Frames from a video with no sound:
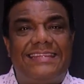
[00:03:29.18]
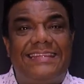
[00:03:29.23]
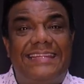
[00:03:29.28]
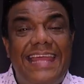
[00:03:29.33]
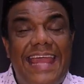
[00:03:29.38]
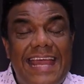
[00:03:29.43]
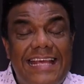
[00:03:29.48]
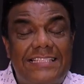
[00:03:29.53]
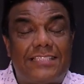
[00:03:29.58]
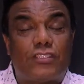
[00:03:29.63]

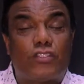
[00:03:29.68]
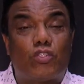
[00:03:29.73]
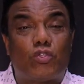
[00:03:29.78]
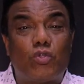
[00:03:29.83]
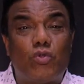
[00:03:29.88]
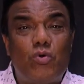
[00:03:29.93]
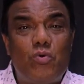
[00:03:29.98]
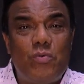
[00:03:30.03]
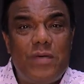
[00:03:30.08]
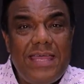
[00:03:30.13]

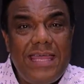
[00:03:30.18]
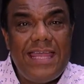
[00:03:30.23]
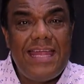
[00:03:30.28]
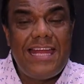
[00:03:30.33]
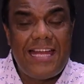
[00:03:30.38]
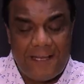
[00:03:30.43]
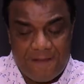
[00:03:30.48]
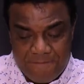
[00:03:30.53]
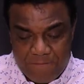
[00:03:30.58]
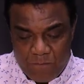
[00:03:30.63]

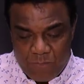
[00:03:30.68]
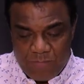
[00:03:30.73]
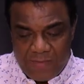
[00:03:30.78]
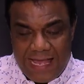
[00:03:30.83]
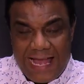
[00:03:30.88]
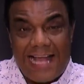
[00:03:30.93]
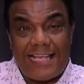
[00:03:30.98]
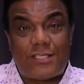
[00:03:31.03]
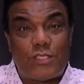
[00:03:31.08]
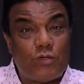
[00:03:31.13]
destruir
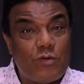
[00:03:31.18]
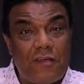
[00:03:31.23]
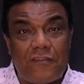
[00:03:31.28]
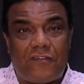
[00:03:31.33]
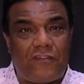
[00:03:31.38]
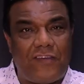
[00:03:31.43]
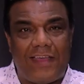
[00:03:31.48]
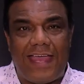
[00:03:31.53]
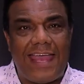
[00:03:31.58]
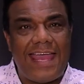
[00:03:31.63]
a sua
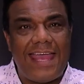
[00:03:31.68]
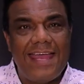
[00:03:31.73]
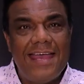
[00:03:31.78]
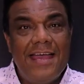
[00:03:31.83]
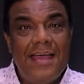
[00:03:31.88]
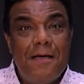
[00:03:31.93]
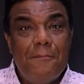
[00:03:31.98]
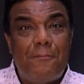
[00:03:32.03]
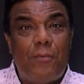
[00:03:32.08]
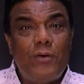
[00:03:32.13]
fé.
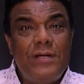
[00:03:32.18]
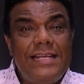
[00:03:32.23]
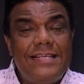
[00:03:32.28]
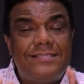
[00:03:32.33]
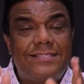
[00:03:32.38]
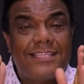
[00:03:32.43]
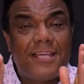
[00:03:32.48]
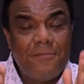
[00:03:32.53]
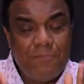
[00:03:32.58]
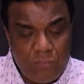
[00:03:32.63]
Por
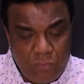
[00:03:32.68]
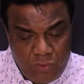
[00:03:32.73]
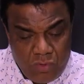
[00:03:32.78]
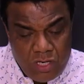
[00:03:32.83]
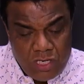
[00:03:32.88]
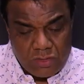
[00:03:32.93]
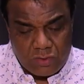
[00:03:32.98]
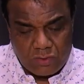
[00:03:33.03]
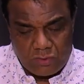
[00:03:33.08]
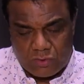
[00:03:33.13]
isso que
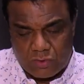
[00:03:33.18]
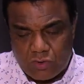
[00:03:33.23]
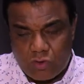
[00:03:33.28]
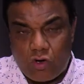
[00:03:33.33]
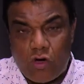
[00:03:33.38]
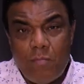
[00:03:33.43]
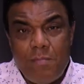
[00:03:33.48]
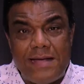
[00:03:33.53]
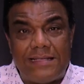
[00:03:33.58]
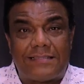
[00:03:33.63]
muitos
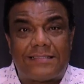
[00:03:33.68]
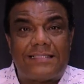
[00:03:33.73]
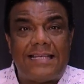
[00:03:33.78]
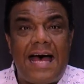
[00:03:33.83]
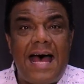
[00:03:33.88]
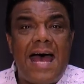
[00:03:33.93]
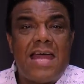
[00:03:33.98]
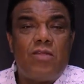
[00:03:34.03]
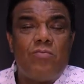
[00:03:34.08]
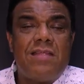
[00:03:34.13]

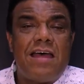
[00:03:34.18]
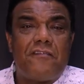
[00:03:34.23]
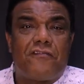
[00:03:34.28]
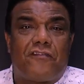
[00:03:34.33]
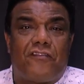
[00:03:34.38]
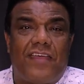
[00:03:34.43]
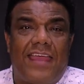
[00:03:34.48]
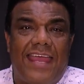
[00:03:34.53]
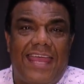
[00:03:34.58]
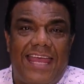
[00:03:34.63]
começaram na
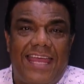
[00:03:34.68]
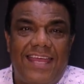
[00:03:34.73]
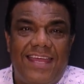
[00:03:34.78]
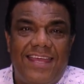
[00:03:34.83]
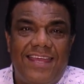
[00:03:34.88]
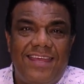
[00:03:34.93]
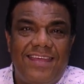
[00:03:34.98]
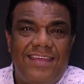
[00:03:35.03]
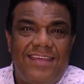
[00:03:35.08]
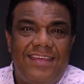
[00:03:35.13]
fé
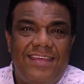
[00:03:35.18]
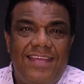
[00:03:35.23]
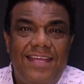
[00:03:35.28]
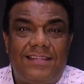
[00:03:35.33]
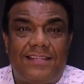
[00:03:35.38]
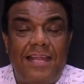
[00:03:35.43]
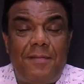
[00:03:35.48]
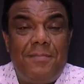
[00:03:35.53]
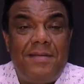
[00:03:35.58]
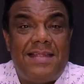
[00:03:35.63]
e
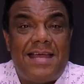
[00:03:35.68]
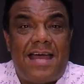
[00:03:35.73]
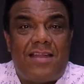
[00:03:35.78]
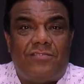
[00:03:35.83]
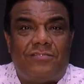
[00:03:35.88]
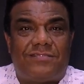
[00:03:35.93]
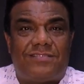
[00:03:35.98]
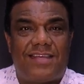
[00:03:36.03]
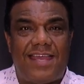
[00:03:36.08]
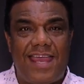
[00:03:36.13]

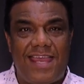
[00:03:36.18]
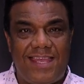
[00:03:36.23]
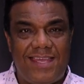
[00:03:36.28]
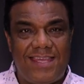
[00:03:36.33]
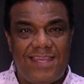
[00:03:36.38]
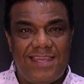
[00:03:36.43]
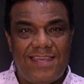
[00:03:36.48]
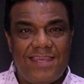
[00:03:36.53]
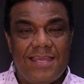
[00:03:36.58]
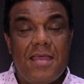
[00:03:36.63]
terminaram sem.
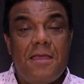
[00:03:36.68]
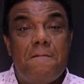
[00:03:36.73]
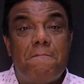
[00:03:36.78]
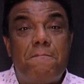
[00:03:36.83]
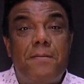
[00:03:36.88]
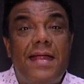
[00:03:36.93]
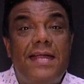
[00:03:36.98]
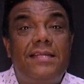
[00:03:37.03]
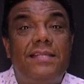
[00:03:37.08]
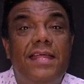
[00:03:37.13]

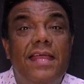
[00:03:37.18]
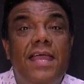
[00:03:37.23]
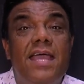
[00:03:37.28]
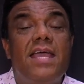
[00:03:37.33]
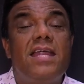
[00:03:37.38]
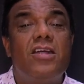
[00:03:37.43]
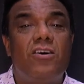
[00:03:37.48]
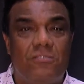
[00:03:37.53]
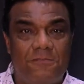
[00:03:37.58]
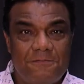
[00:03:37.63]

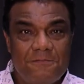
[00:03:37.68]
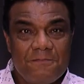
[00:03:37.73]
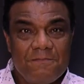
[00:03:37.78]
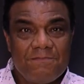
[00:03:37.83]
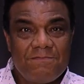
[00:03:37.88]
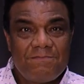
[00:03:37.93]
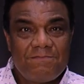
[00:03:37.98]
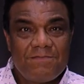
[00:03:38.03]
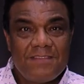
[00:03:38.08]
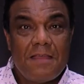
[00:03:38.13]
Perderam,
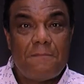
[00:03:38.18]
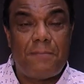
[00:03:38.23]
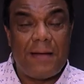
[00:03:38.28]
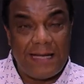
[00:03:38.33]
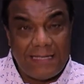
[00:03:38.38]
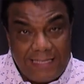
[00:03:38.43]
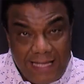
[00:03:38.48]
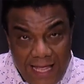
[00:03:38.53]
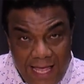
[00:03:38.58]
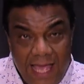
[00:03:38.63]

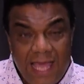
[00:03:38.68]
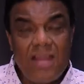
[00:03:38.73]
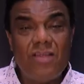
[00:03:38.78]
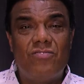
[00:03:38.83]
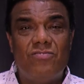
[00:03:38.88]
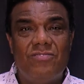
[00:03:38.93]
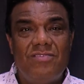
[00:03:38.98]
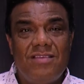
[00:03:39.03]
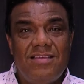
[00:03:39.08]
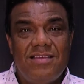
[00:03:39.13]
perderam.